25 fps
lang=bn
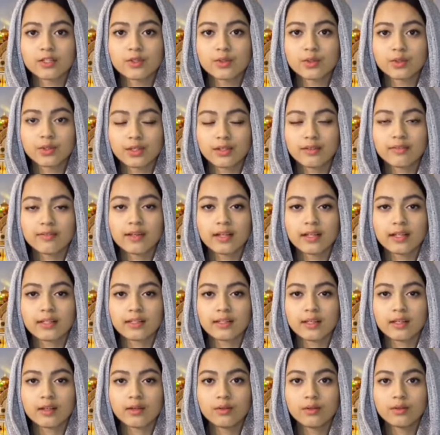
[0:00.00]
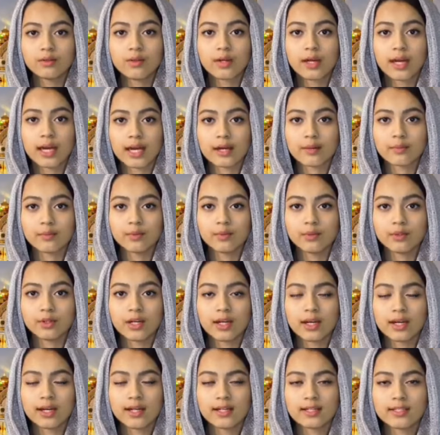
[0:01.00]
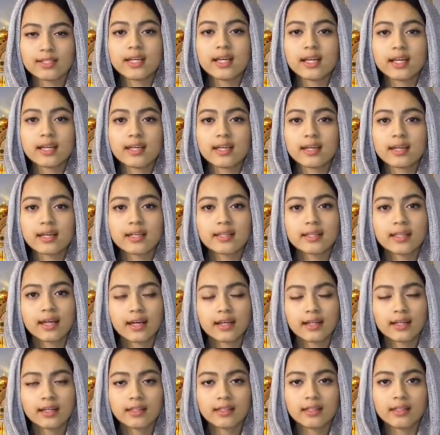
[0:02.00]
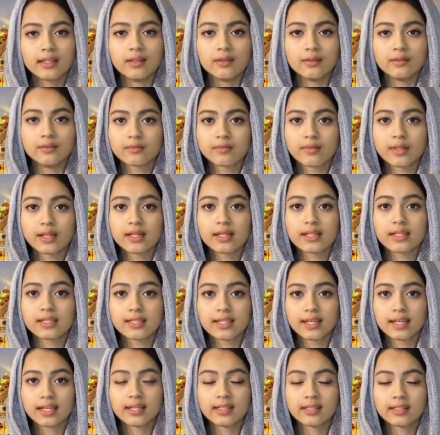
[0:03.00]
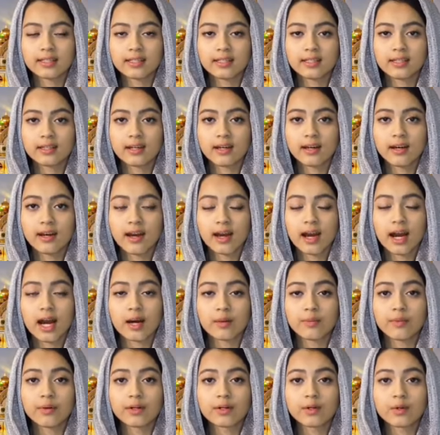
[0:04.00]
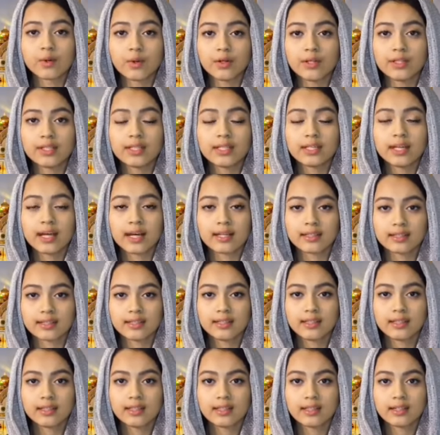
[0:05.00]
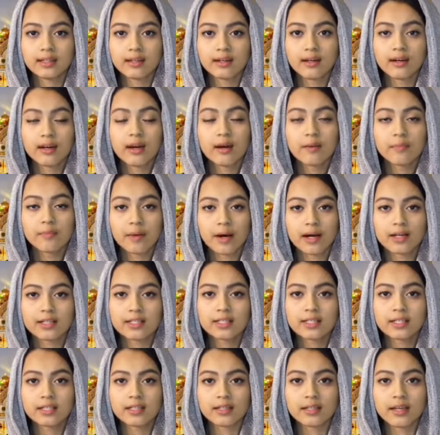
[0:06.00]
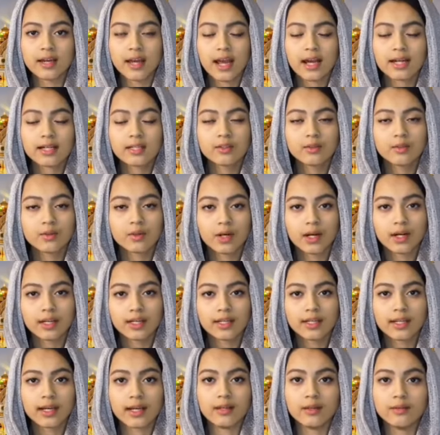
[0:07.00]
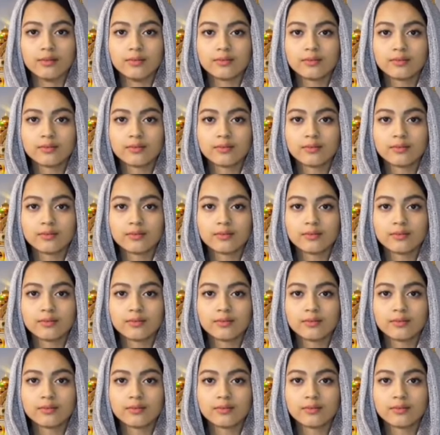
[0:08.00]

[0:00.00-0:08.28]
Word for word: ছুঁড়ে ফেলে দিল এবং ছেলেটাকে তাড়িয়ে দিল ছেলেটি আবার কয়েনটি হাতে নিয়ে পাশের একটা দোকানে গেল